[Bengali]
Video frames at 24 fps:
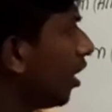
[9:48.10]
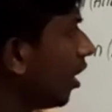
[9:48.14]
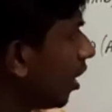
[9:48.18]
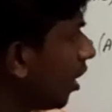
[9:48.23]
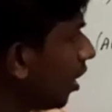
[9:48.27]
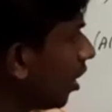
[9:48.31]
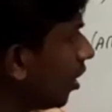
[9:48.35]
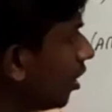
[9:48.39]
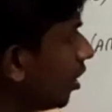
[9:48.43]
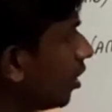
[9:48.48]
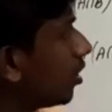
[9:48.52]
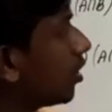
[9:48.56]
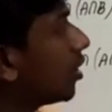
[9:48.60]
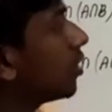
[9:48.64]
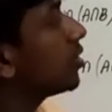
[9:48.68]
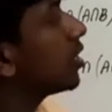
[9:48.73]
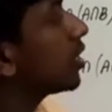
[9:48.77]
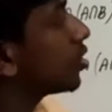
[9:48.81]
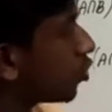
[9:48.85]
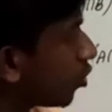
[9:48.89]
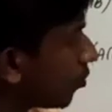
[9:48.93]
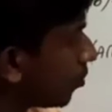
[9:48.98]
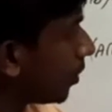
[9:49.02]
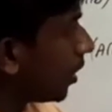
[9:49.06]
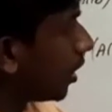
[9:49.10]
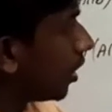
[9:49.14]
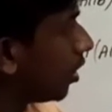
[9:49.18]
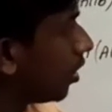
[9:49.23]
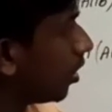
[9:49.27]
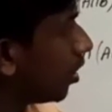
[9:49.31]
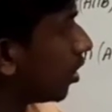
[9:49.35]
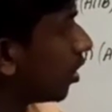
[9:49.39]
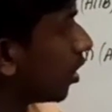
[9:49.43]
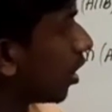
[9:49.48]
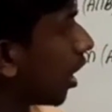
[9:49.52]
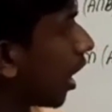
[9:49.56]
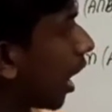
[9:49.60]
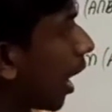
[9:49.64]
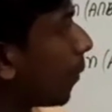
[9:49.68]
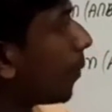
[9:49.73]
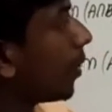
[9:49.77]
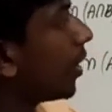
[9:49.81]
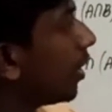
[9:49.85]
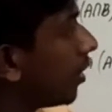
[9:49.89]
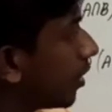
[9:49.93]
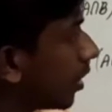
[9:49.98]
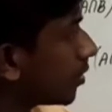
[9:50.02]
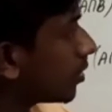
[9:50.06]
এ ইন্টারসেকশন বি
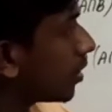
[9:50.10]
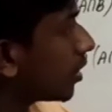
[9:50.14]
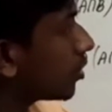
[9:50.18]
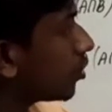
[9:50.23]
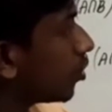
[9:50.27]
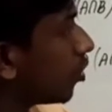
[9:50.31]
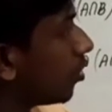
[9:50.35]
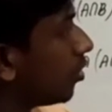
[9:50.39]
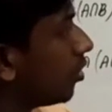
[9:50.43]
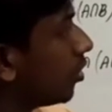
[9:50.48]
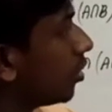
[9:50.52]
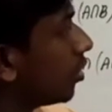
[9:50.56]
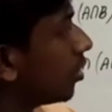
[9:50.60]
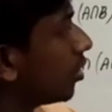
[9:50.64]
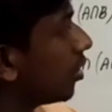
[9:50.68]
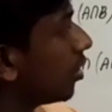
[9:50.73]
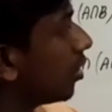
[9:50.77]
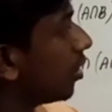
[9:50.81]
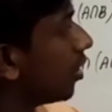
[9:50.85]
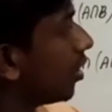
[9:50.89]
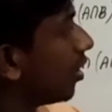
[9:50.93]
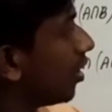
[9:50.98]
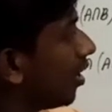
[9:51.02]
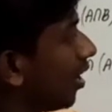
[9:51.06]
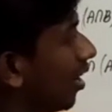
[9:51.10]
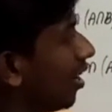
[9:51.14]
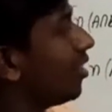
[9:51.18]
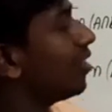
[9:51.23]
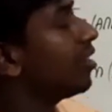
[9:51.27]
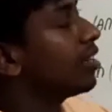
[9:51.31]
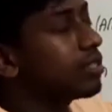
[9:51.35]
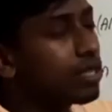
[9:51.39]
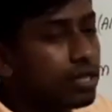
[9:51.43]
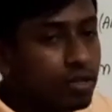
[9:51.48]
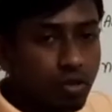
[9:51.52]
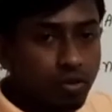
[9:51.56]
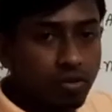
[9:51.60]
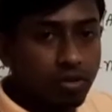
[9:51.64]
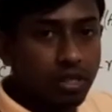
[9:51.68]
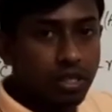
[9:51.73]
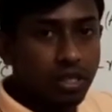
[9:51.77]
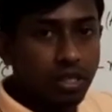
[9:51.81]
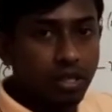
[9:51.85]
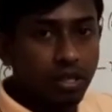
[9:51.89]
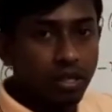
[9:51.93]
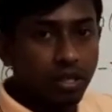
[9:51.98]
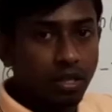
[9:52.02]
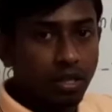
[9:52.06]
আবার ইন্টারসেকশন এ ইন্টারসেকশন
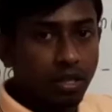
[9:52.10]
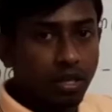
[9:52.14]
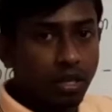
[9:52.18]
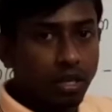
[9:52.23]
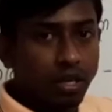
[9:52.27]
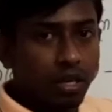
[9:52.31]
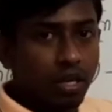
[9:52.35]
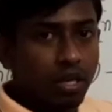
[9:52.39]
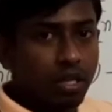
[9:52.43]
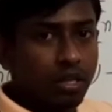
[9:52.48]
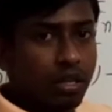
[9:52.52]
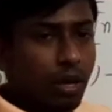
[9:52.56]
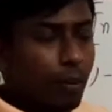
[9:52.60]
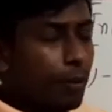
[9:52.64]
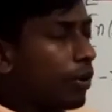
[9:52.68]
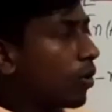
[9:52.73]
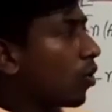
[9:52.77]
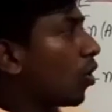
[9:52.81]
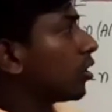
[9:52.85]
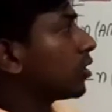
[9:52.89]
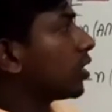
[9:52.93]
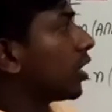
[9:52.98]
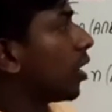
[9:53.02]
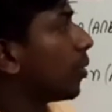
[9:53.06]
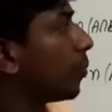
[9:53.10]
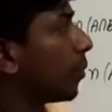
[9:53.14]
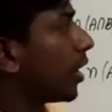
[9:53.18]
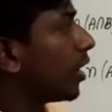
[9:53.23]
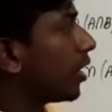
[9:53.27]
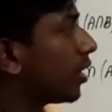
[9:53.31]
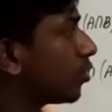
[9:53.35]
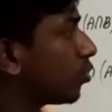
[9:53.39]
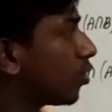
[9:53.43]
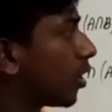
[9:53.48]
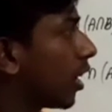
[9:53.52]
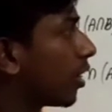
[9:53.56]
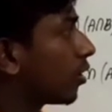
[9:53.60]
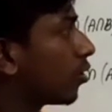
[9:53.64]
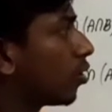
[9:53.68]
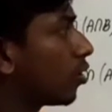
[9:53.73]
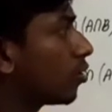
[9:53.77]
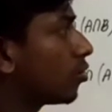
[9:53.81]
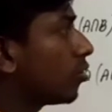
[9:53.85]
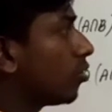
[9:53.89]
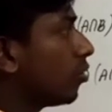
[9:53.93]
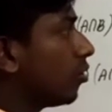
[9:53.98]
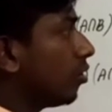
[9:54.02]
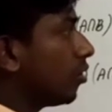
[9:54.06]
সি তার মানে কথাটার মানে একটু খেয়াল
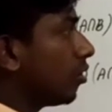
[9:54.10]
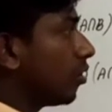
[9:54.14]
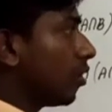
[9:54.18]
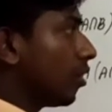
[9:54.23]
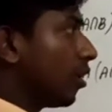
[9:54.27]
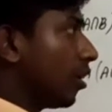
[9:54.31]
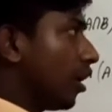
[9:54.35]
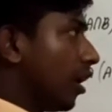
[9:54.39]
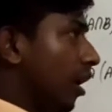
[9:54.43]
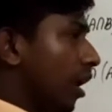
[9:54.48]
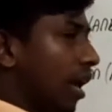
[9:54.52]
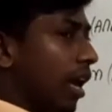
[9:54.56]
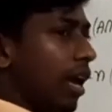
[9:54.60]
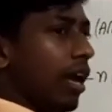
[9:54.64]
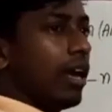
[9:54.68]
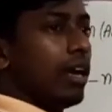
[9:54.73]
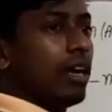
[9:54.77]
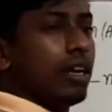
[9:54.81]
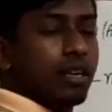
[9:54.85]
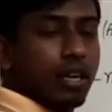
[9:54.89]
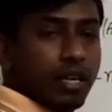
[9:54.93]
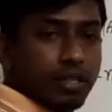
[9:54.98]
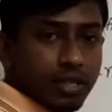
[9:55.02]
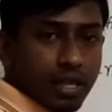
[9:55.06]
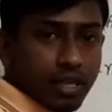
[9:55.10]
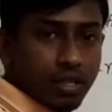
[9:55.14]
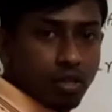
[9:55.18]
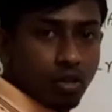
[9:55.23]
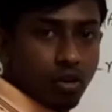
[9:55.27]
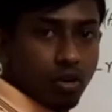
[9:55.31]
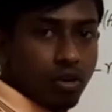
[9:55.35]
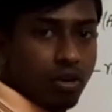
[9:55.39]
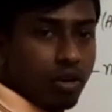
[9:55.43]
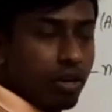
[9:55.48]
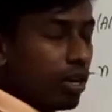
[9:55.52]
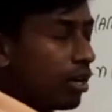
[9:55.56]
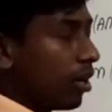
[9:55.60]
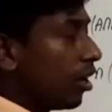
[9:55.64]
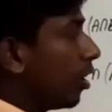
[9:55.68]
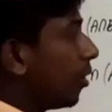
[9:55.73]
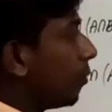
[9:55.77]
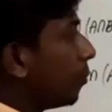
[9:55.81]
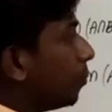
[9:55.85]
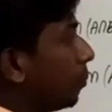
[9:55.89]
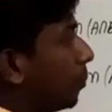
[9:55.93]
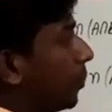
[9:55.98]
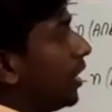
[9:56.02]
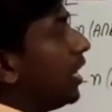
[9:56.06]
করো তো এ ইন্টারসেকশন
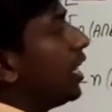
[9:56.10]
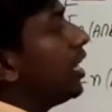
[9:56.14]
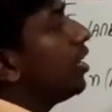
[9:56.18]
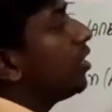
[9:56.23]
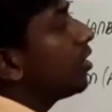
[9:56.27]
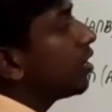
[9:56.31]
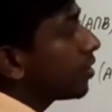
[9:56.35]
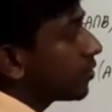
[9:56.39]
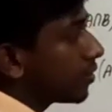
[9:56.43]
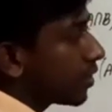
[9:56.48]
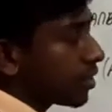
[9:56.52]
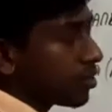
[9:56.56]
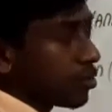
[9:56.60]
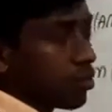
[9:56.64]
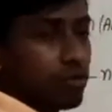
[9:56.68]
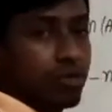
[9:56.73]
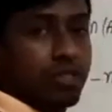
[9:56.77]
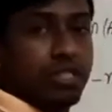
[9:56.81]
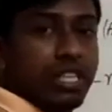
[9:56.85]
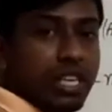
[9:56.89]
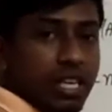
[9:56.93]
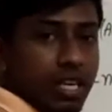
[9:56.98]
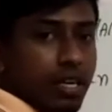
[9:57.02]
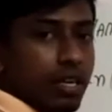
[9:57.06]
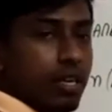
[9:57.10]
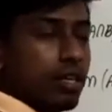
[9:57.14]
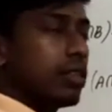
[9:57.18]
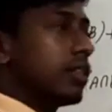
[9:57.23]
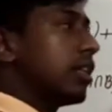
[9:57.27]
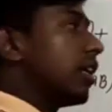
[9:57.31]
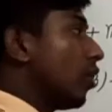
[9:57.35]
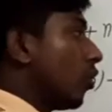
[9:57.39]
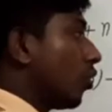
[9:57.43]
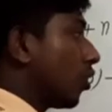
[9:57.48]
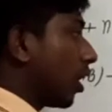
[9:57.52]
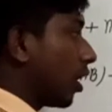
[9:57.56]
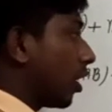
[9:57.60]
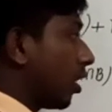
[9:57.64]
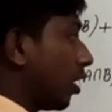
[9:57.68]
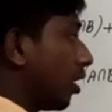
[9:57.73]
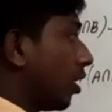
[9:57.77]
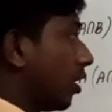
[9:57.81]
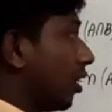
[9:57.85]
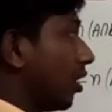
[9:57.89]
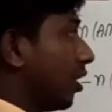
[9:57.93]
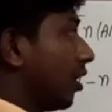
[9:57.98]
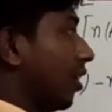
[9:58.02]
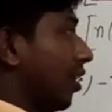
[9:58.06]
বি ইন্টারসেকশন সি তিনোটার
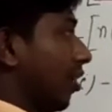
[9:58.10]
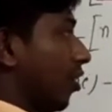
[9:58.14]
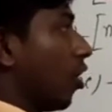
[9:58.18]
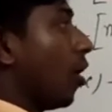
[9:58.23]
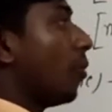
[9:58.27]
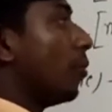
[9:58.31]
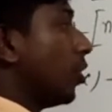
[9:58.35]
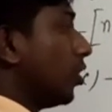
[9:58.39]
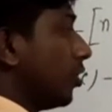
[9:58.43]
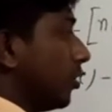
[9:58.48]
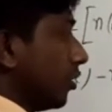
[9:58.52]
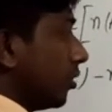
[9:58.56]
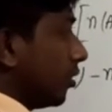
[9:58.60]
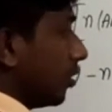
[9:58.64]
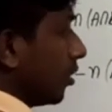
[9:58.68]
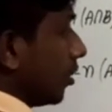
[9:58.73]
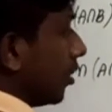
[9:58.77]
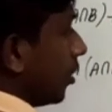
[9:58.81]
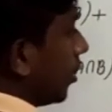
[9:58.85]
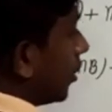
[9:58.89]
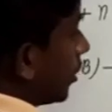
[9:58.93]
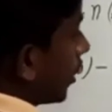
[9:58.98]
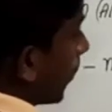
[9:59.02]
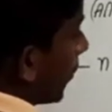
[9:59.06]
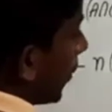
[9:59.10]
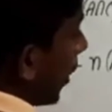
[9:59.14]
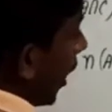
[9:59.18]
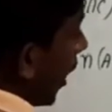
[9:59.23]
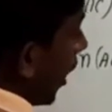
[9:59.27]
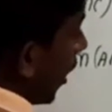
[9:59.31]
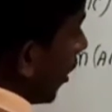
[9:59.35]
কমন তার মানে